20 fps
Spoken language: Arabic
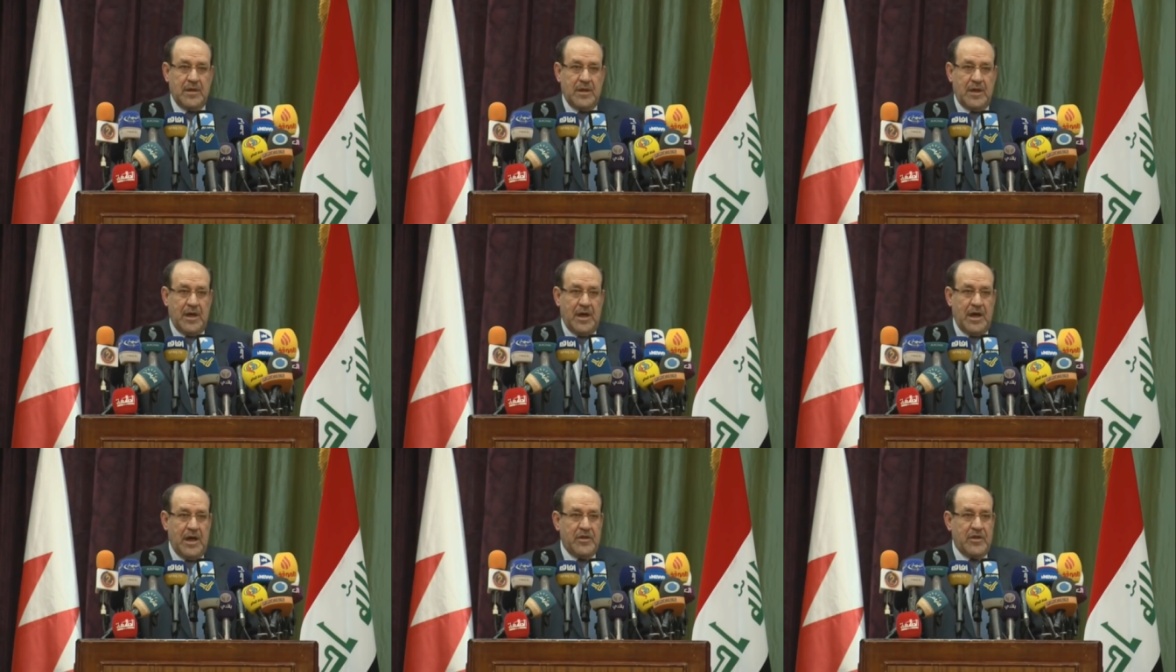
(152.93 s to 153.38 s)

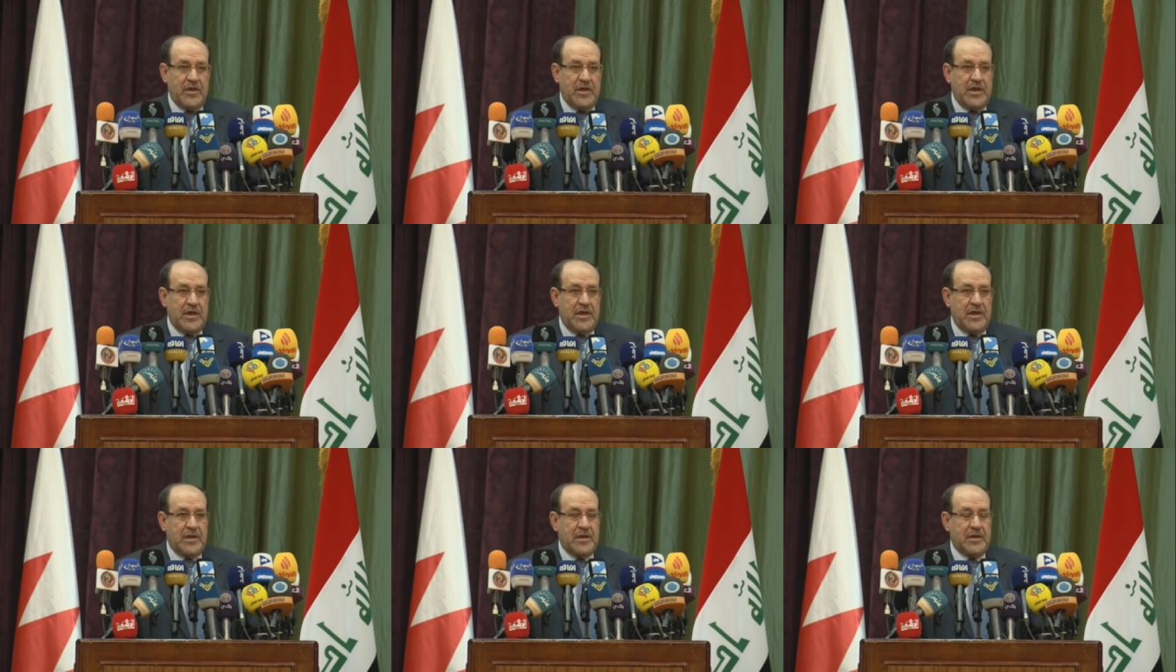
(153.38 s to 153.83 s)

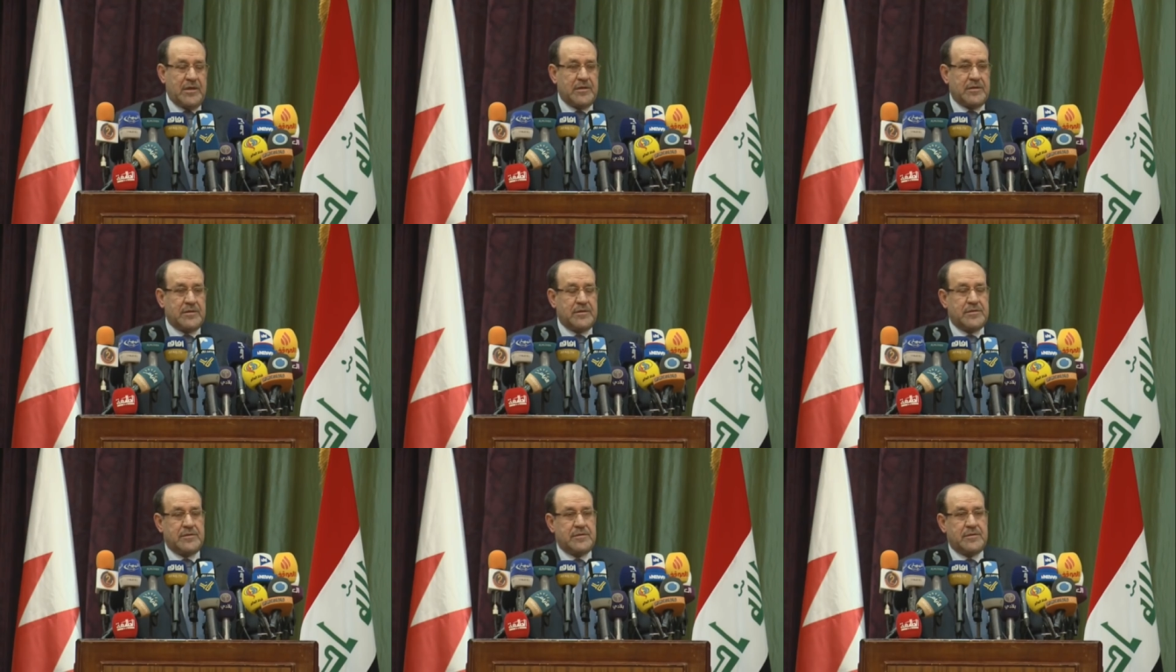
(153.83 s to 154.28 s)
هذه
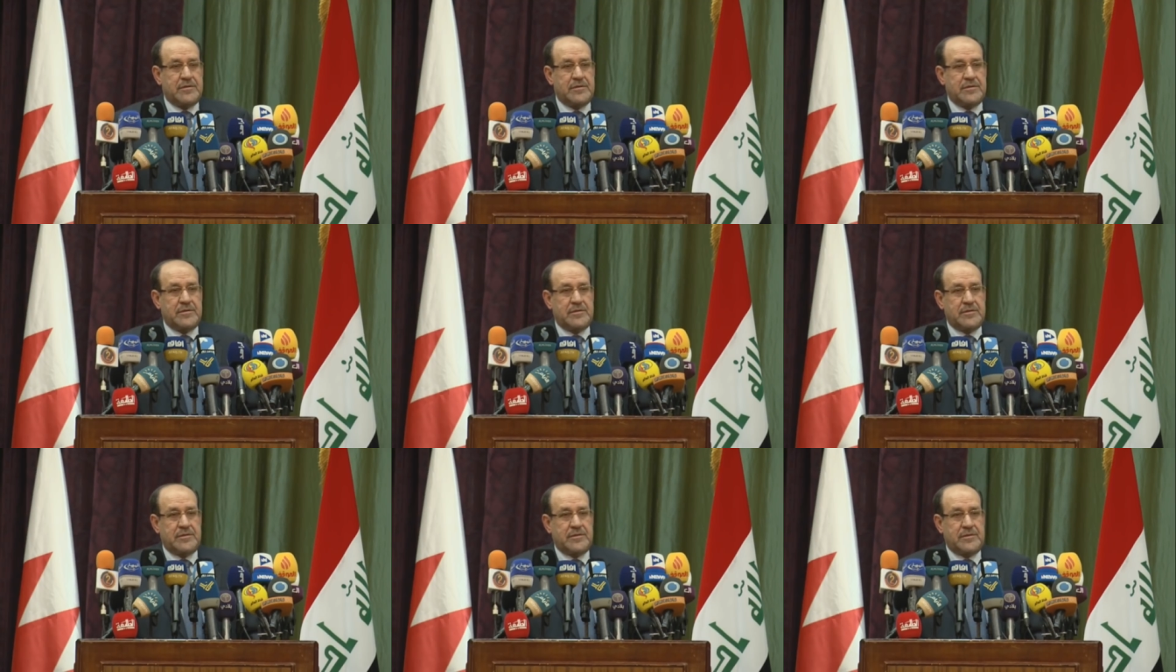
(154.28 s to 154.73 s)

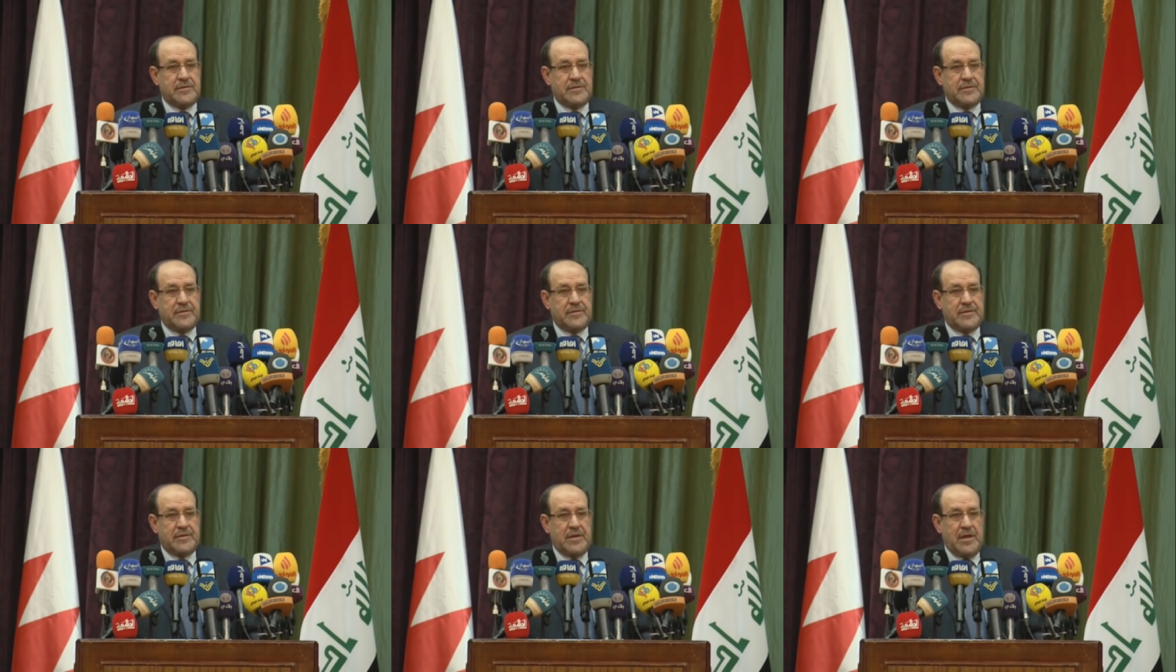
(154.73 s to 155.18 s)

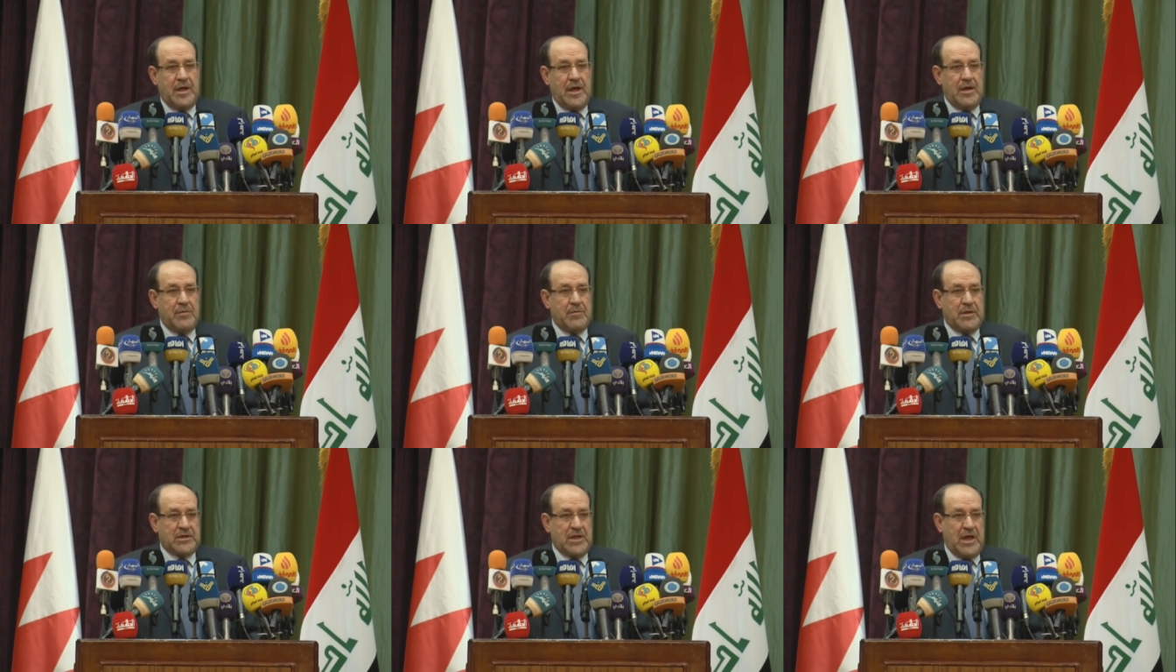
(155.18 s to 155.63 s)

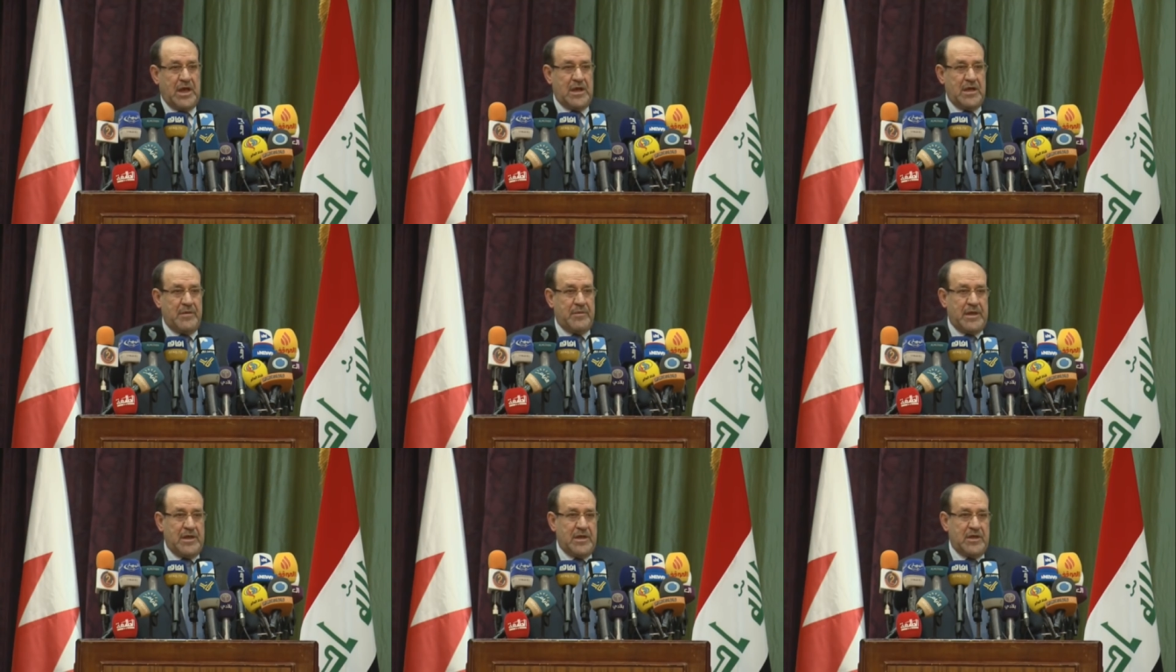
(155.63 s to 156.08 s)

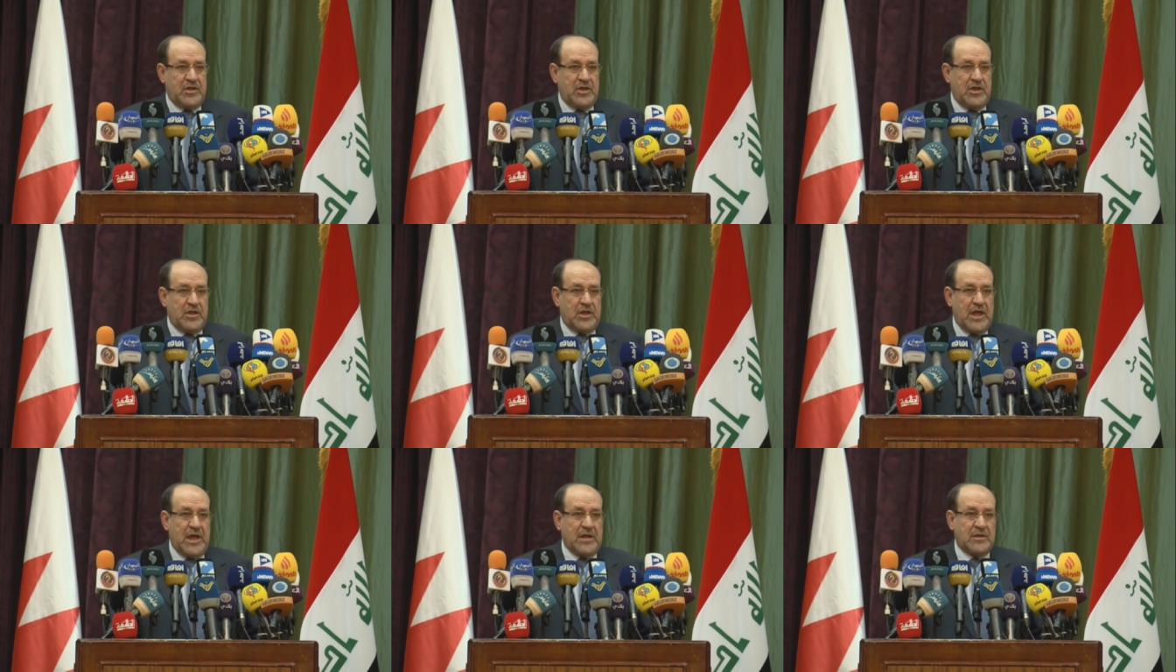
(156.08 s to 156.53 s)
المطالب التي
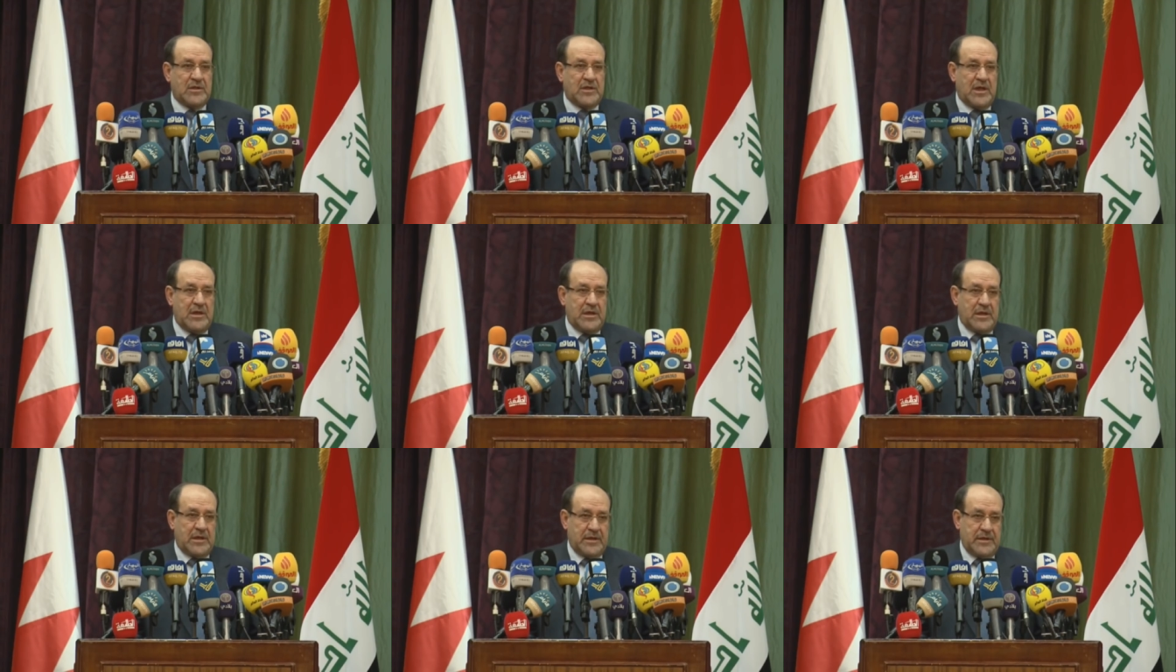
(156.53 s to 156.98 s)

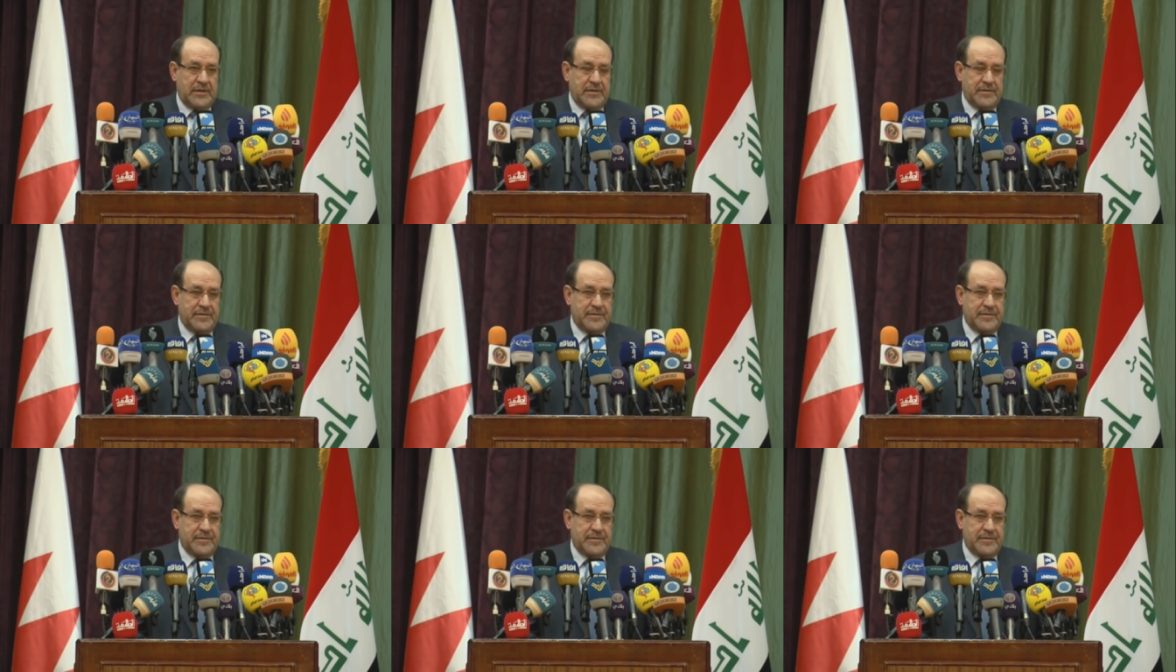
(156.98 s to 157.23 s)
تنطلق